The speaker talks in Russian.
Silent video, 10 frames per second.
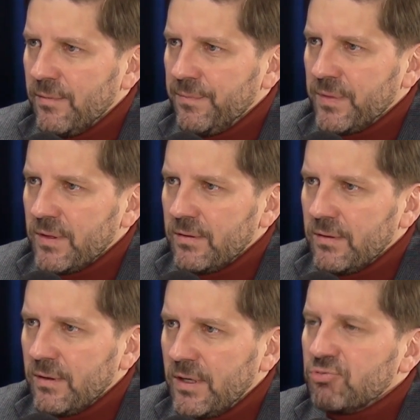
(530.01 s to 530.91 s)

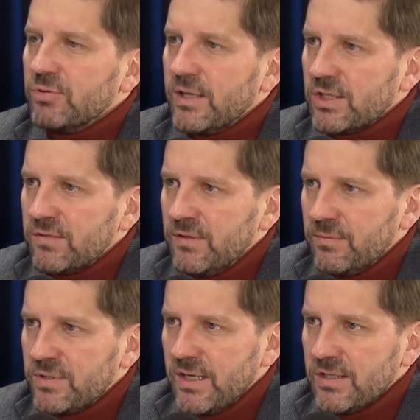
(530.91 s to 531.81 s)

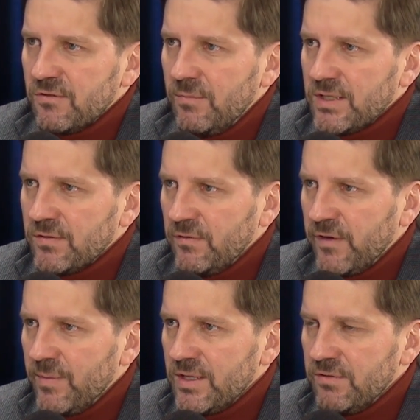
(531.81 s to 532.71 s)
государственным средствам массовой
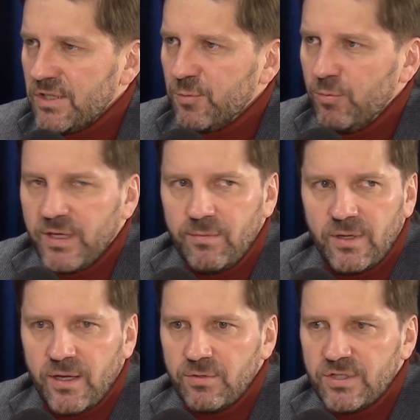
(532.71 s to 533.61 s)
информации в Республике
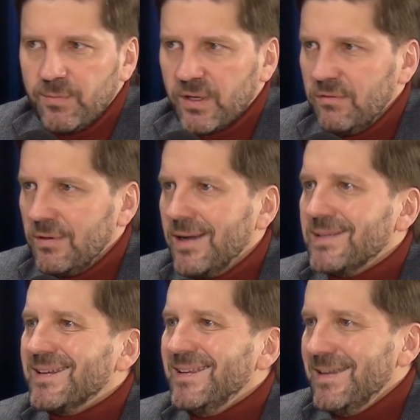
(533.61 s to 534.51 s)
Беларусь и
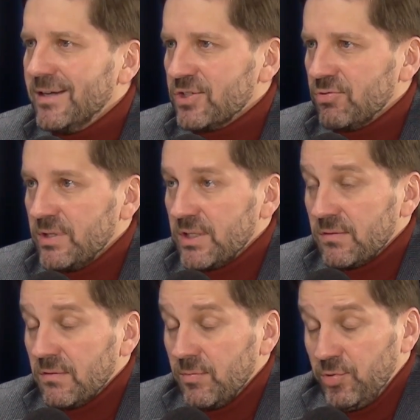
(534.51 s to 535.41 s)
продвигать
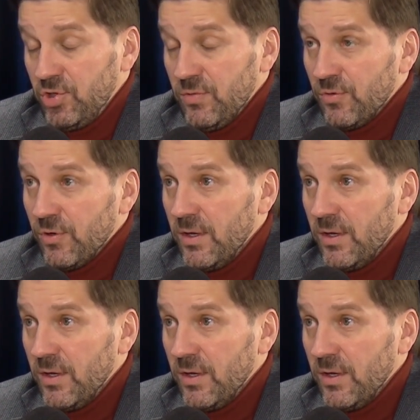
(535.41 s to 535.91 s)
негосударственно? Почему?